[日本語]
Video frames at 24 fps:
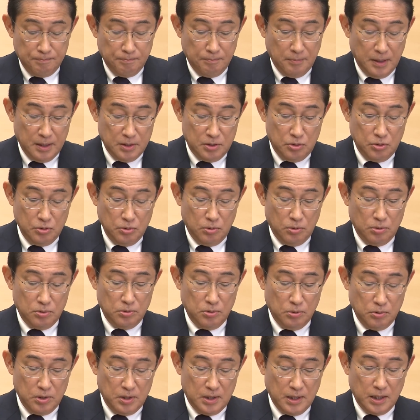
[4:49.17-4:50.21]
まあ、中国
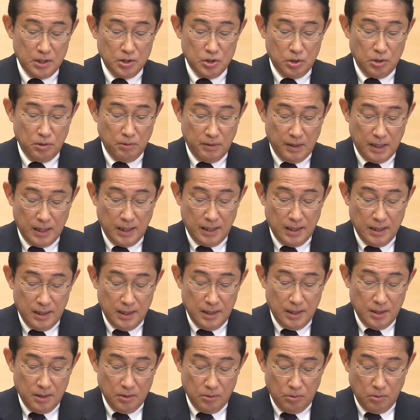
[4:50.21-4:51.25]
等に対しては、
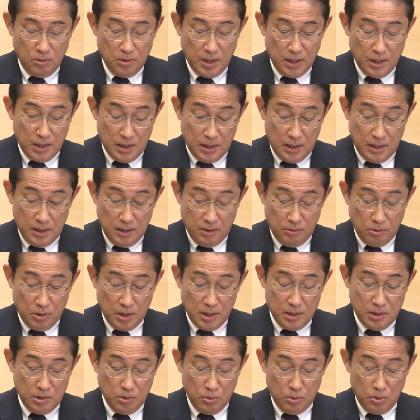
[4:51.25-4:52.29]
これこ
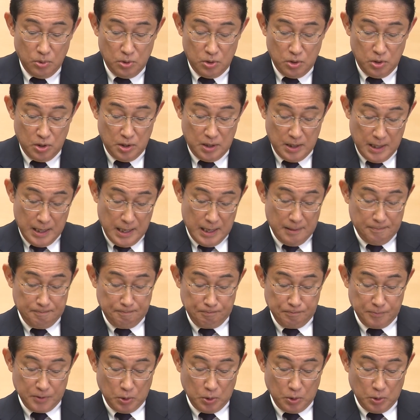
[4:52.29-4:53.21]
れに応じた